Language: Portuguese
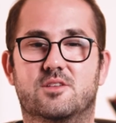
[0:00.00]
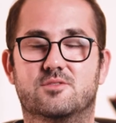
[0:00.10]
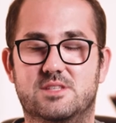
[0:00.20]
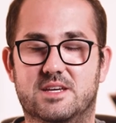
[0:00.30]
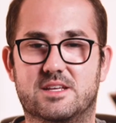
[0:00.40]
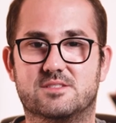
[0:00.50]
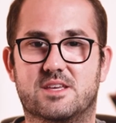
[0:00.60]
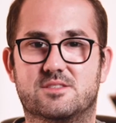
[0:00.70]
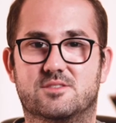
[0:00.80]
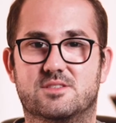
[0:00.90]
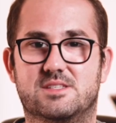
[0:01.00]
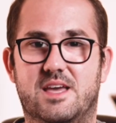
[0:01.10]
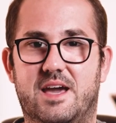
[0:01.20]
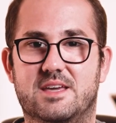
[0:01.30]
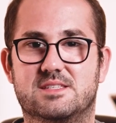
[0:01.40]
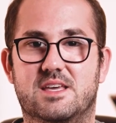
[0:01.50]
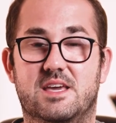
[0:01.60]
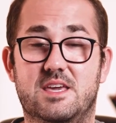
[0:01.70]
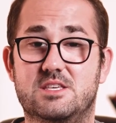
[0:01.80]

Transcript: nos siga nas redes sociais e